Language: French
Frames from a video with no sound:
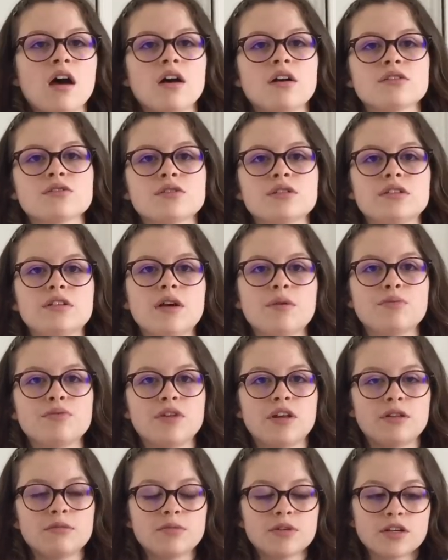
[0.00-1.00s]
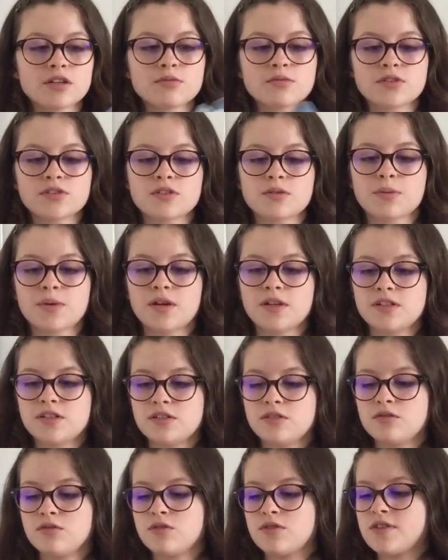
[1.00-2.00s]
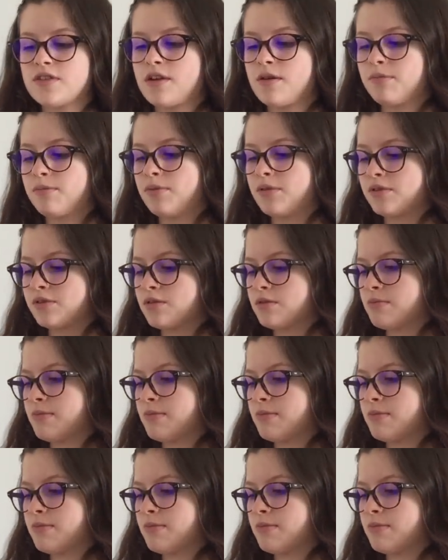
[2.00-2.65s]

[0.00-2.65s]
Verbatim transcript: Ensuite, à Pull&Bear, je me suis pris un jean tout simple parce que